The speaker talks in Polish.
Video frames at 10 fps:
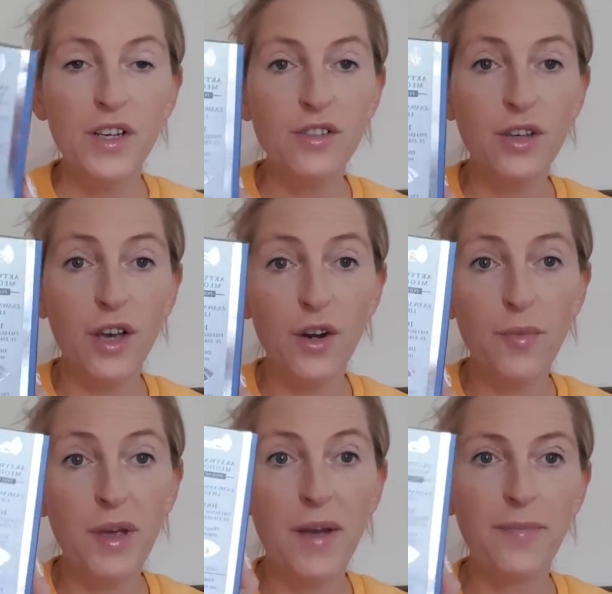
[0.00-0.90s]
I co ja
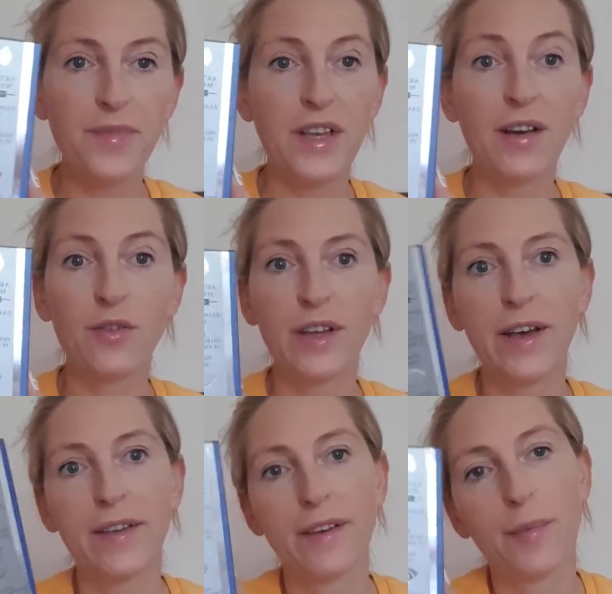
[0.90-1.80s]
robię? Ja go
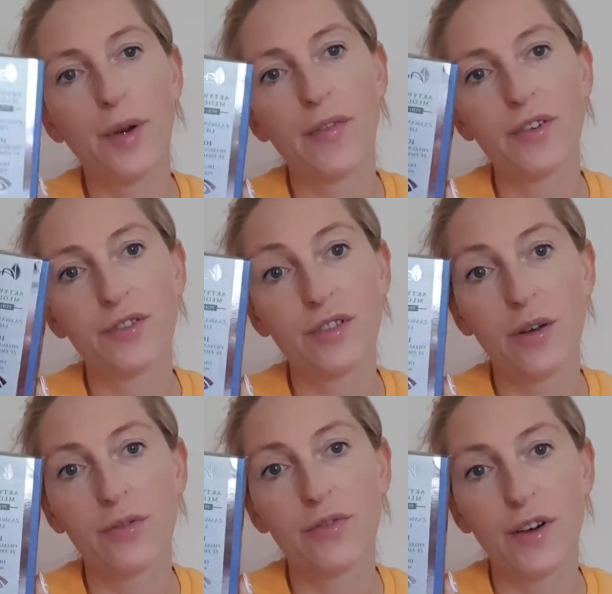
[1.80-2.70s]
daję na prawie że
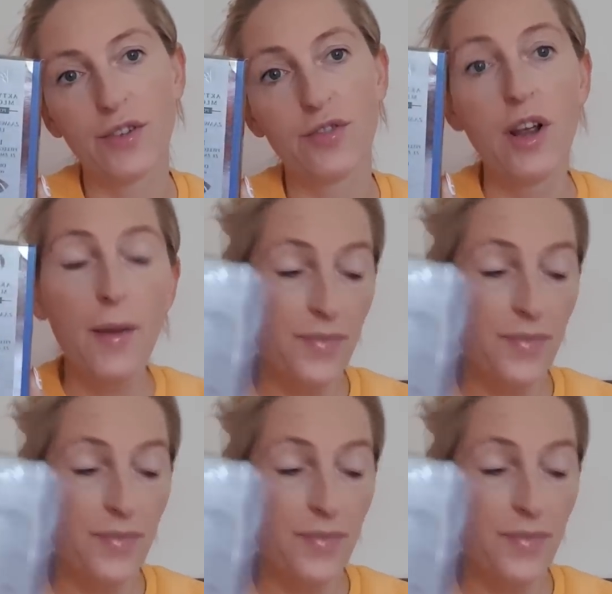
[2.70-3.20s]
całą twarz.